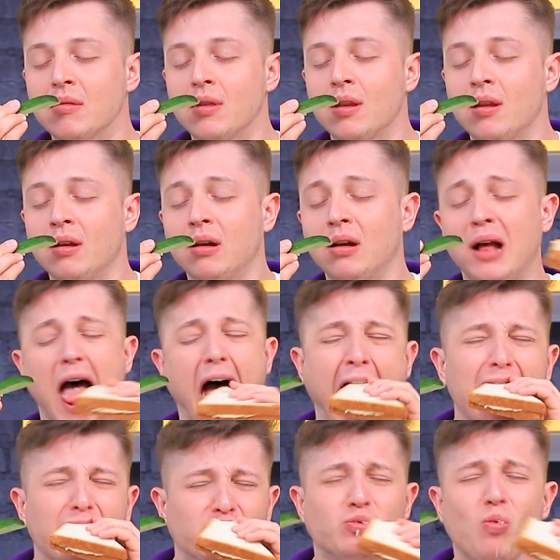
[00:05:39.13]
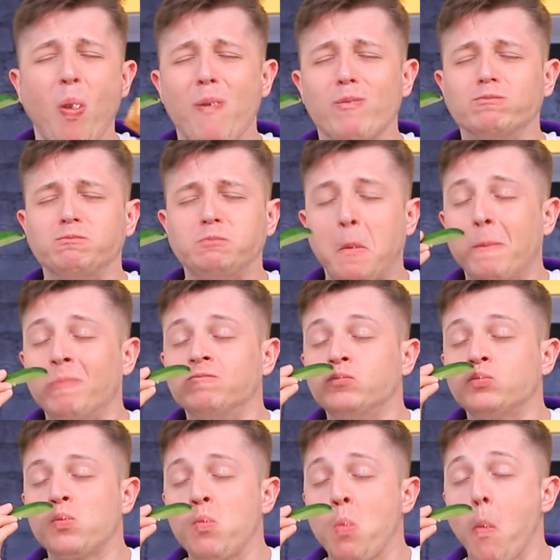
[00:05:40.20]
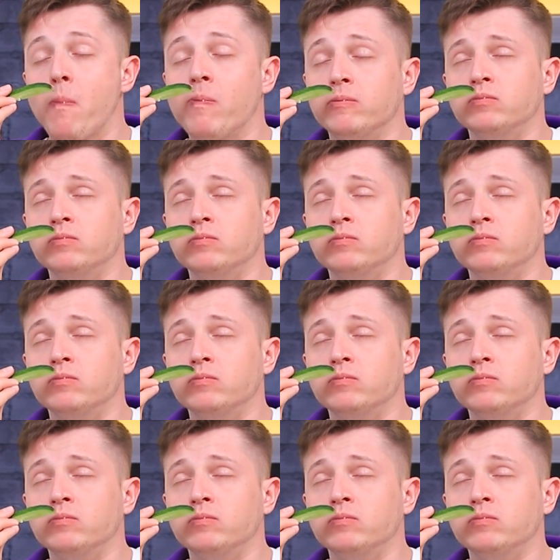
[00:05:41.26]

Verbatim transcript: Au moins, ce régime équilibré donne de la volonté.